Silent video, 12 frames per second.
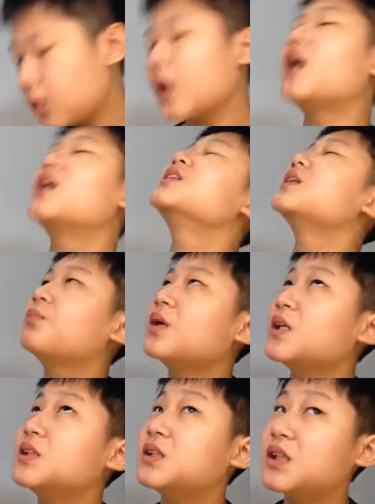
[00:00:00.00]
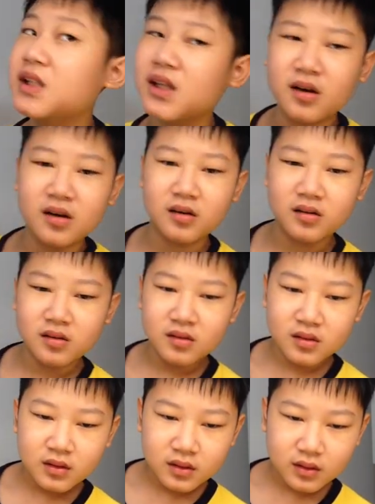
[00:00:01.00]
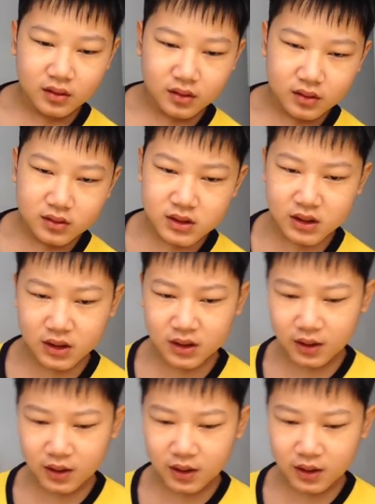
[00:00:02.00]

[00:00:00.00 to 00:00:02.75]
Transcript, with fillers: 我等一下剪片，剪到记忆